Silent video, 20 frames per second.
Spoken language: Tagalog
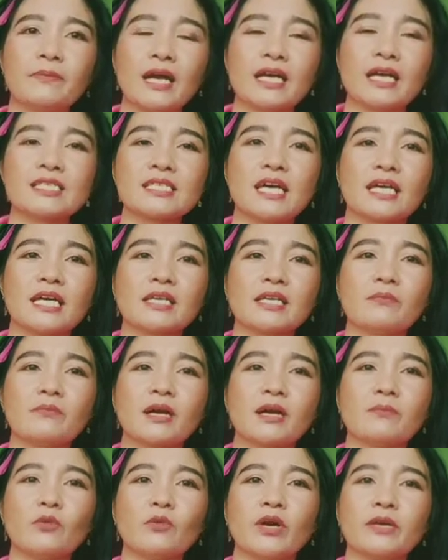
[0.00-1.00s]
sa ating
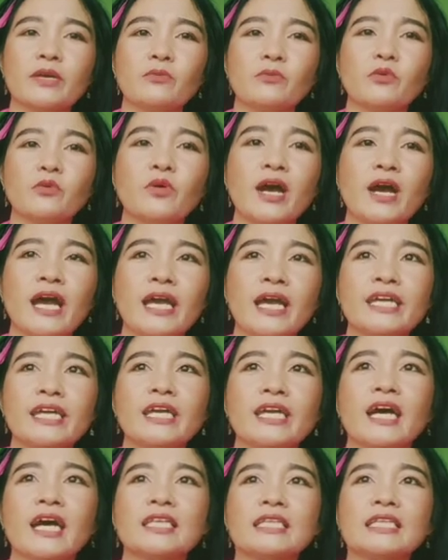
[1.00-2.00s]
mga buhay-buhay
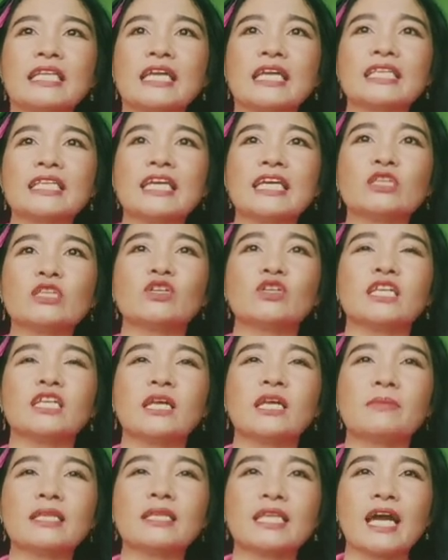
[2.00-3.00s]
at nandito na
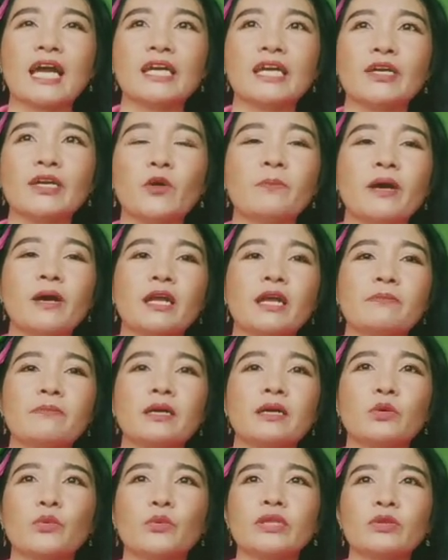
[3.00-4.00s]
naman tayo para
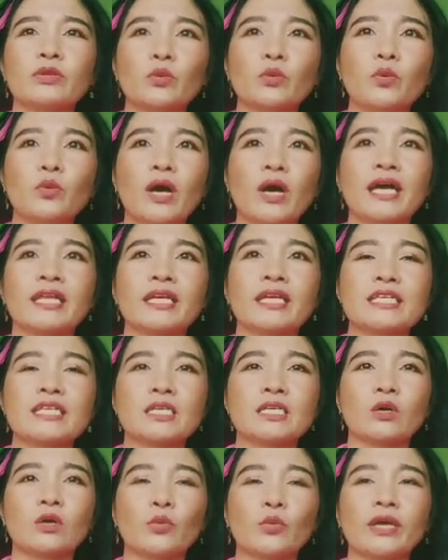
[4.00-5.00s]
magkwentuhan ng
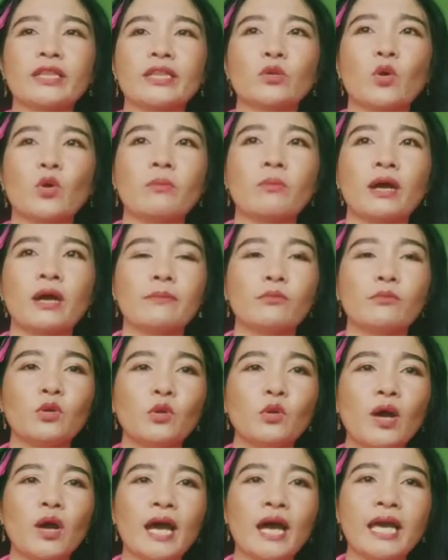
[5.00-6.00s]
isang kwentong
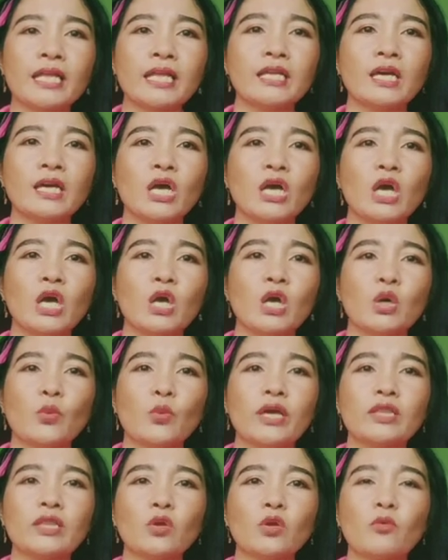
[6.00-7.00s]
makabuluhan,
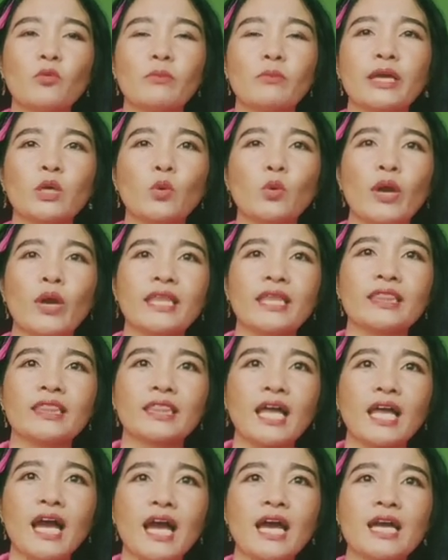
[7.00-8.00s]
kwentong may
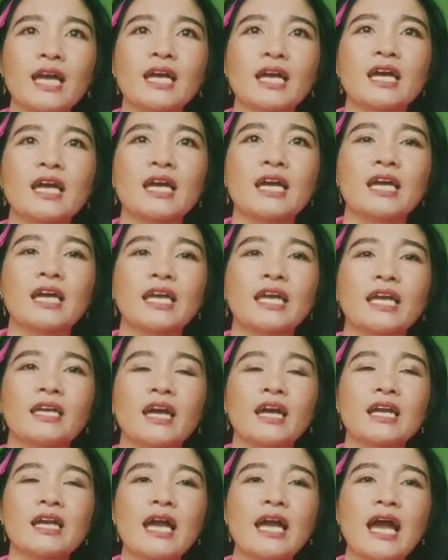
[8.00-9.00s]
kwenta,
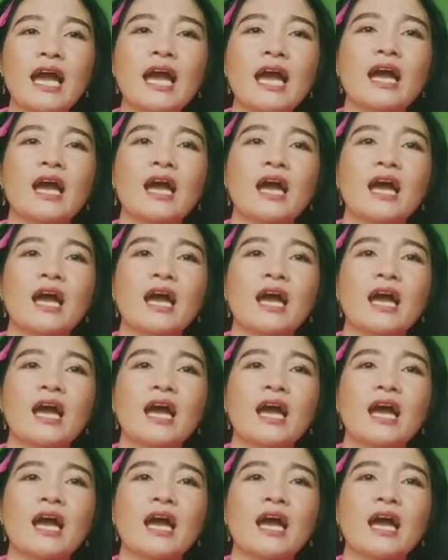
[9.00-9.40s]
ika nga,